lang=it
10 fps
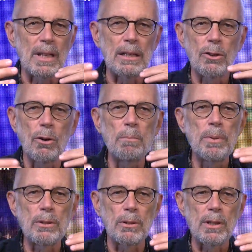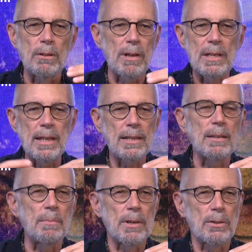il compito di
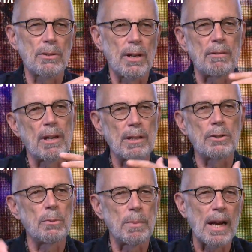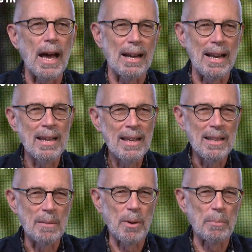qualsiasi persona è quello di superare
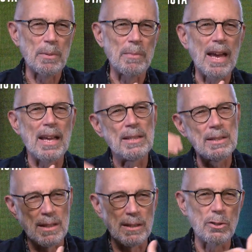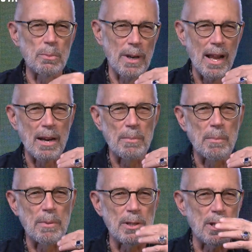i propri maestri, di superare i
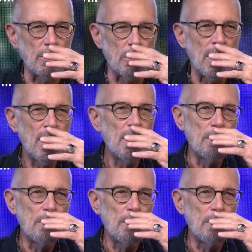propri genitori.